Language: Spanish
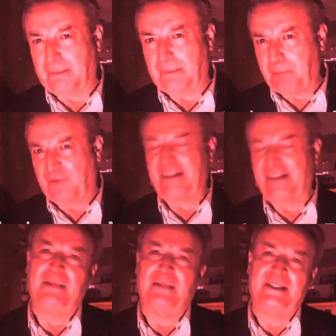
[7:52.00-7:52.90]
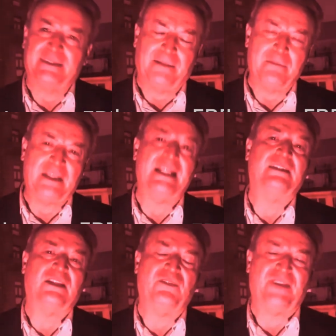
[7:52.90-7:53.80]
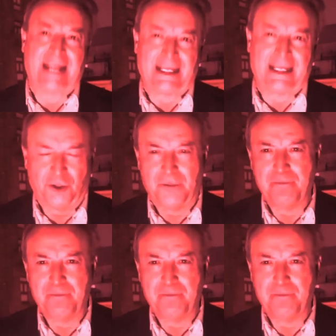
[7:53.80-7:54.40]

perfectamente identificando